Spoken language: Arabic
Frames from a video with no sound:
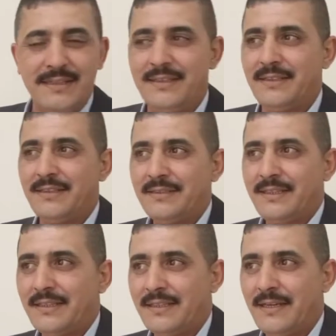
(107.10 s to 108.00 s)
اللي
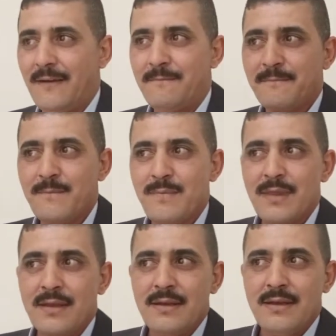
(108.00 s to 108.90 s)
اعطيتها لنا
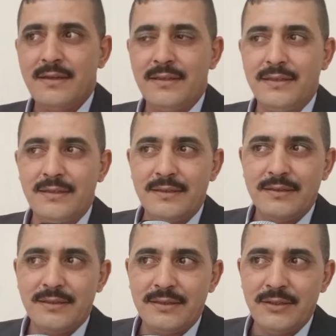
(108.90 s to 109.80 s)

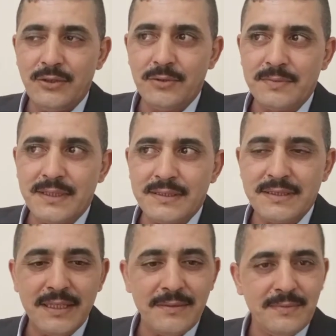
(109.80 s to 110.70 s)
آه، اليوم
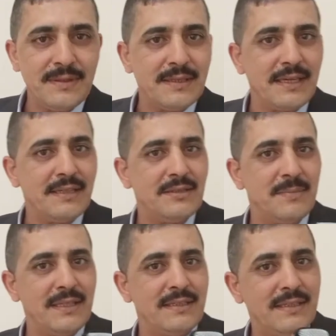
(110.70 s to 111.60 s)
تنصيب رئيس
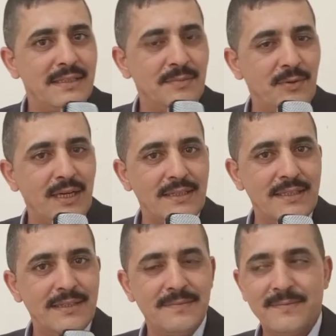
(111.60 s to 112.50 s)
بلديه
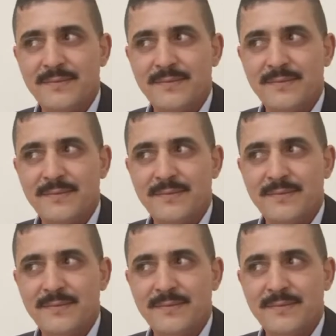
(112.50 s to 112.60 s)
بقادير